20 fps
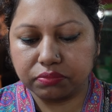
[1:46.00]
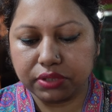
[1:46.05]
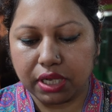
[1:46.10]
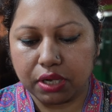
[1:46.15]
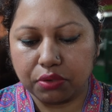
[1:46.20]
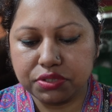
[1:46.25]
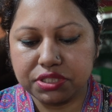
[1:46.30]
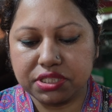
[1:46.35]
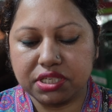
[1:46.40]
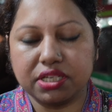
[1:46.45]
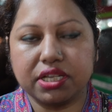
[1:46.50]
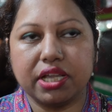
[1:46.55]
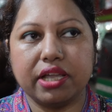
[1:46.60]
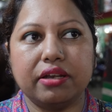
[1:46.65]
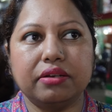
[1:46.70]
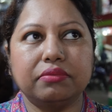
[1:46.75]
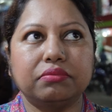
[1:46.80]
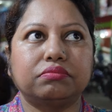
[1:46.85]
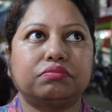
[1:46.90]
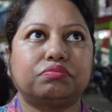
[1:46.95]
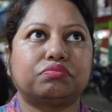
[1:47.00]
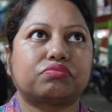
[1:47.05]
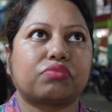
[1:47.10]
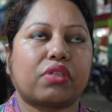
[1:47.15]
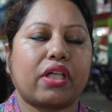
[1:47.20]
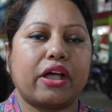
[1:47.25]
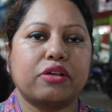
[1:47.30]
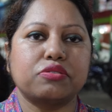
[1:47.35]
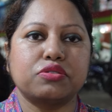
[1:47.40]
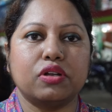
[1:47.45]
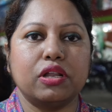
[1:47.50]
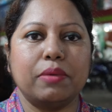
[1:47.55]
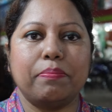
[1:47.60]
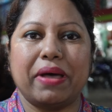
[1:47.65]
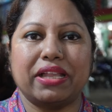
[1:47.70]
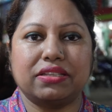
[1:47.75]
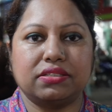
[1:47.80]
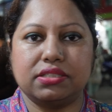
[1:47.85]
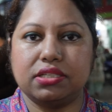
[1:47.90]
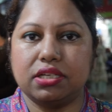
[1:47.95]
তাও চিকেন আসলে
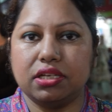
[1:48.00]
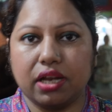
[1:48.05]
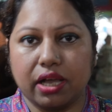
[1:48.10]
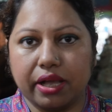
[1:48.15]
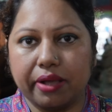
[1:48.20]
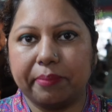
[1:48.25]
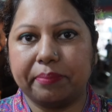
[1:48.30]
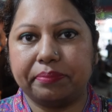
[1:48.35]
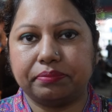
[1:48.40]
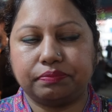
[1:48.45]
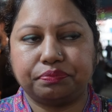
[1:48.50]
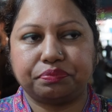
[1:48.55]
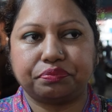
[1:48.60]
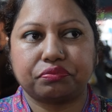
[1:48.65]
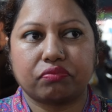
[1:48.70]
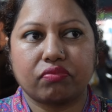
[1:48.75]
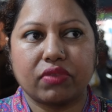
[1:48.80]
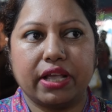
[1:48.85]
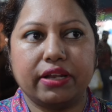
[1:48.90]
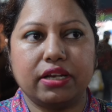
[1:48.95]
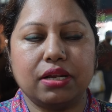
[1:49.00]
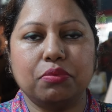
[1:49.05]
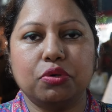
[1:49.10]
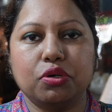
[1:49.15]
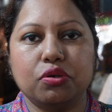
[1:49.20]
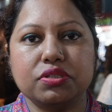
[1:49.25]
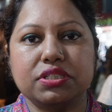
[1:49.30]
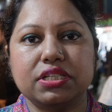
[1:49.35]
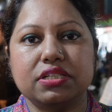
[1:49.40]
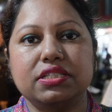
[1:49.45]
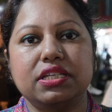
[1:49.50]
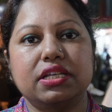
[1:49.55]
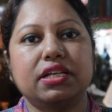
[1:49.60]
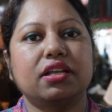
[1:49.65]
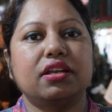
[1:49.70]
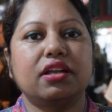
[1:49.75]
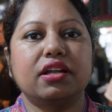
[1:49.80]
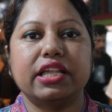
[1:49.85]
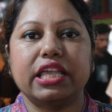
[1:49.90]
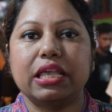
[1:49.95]
পাচ্ছি না এটা মনে হচ্ছে
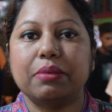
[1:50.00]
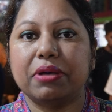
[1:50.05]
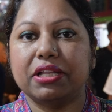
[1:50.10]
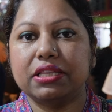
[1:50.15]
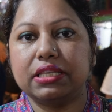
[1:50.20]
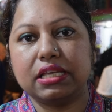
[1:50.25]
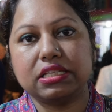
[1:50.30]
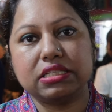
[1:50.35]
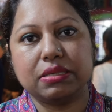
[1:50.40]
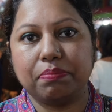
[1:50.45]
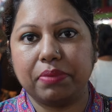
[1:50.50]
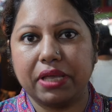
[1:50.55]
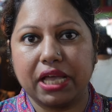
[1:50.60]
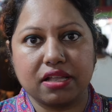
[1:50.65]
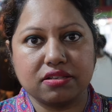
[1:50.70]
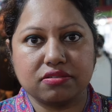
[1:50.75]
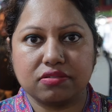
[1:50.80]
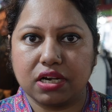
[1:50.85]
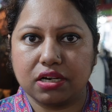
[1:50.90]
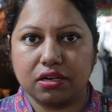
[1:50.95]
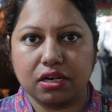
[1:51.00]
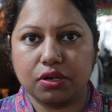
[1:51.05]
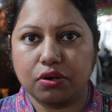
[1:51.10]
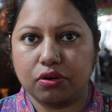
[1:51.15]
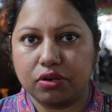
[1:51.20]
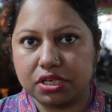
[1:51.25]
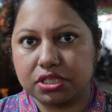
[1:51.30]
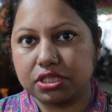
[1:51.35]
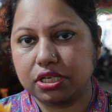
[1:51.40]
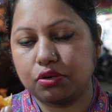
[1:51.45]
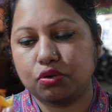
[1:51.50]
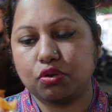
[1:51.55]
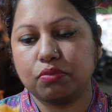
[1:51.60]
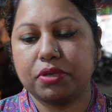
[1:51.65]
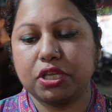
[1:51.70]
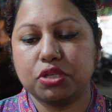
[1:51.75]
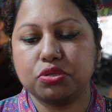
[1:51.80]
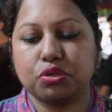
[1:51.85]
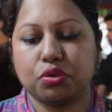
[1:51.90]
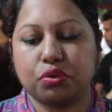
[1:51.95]
চিকেনের কিমা দিয়ে যে পেঁয়াজ রান্না করে সেরকম
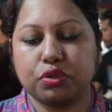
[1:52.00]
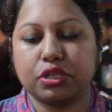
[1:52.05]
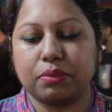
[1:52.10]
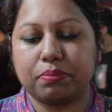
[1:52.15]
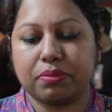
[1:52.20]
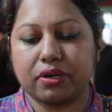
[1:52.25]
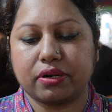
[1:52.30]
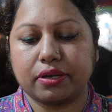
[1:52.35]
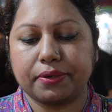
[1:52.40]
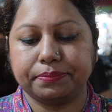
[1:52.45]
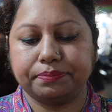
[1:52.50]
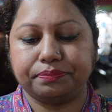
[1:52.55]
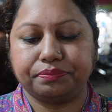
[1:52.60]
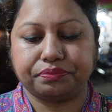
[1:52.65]
কিছু হতে পারে